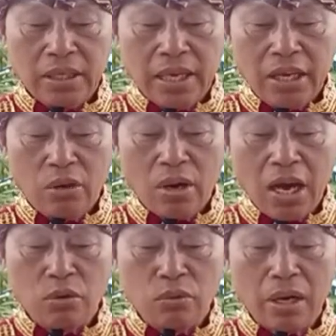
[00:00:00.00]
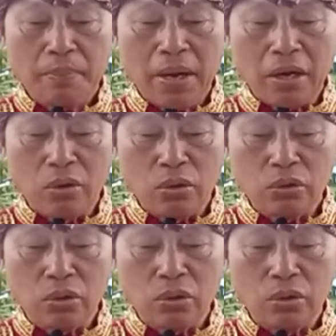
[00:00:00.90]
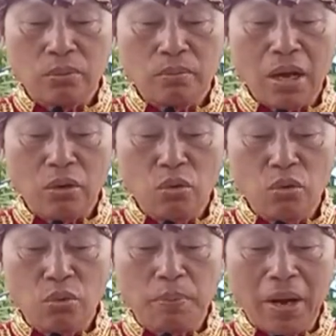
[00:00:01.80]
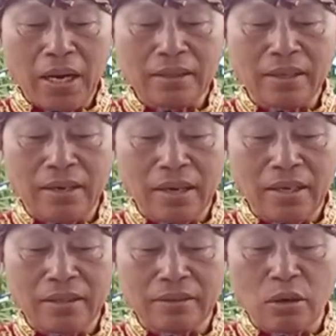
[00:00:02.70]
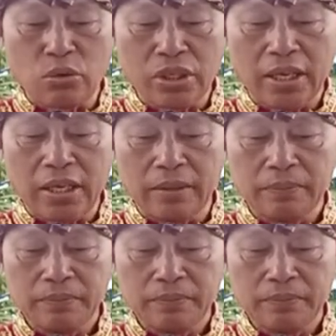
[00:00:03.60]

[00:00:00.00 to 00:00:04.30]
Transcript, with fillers: Rieo anu napakanoto malulu paratandayan tau see.